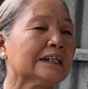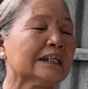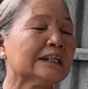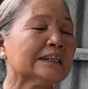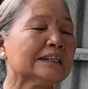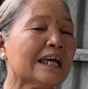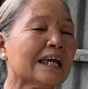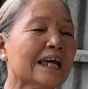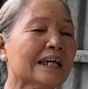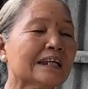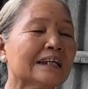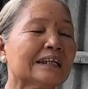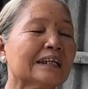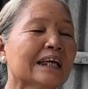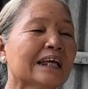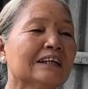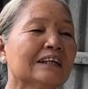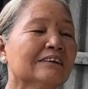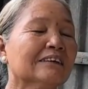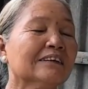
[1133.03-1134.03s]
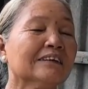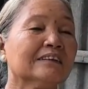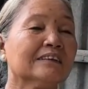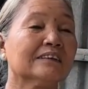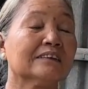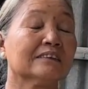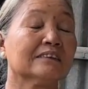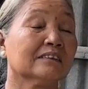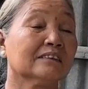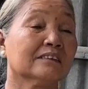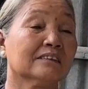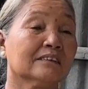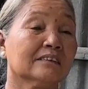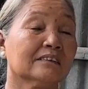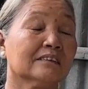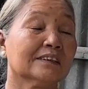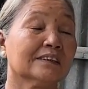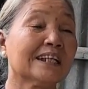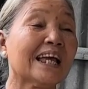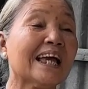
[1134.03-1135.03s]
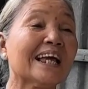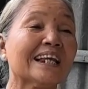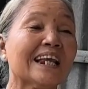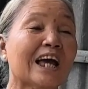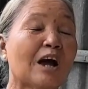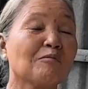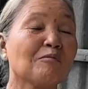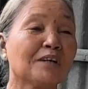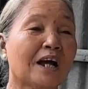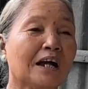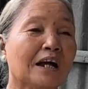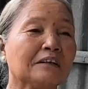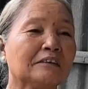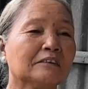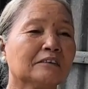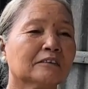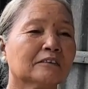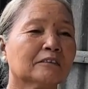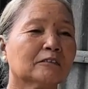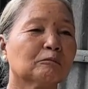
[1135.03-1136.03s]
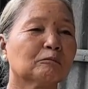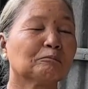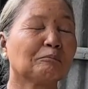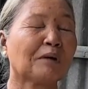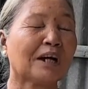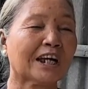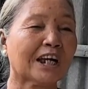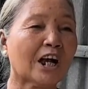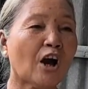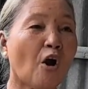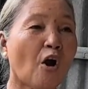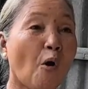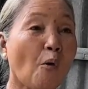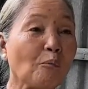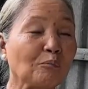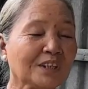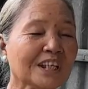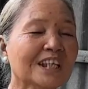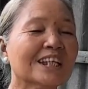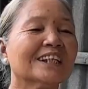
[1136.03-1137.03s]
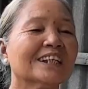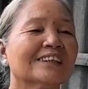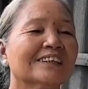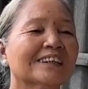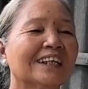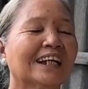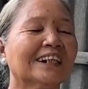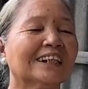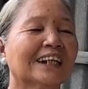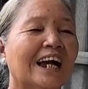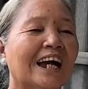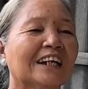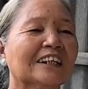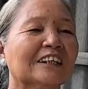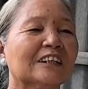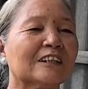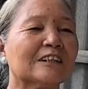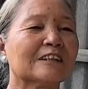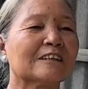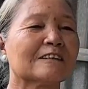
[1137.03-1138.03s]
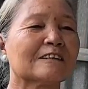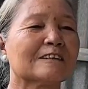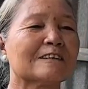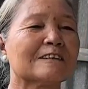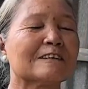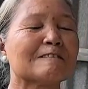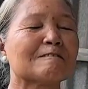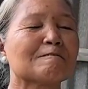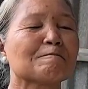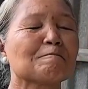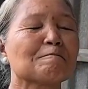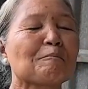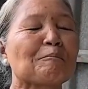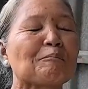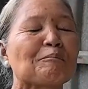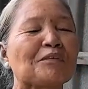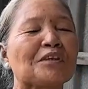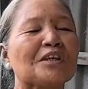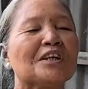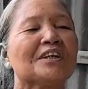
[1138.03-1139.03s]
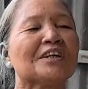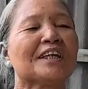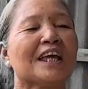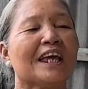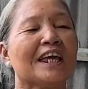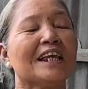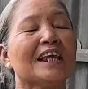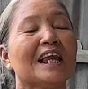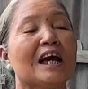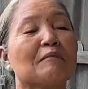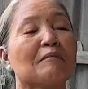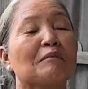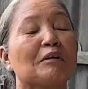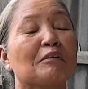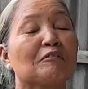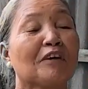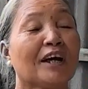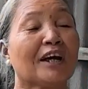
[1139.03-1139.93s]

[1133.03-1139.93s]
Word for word: cái cái xác là thầy nói xác là không cần, mà cái hồn thiên nó vẫn cần. Như vậy là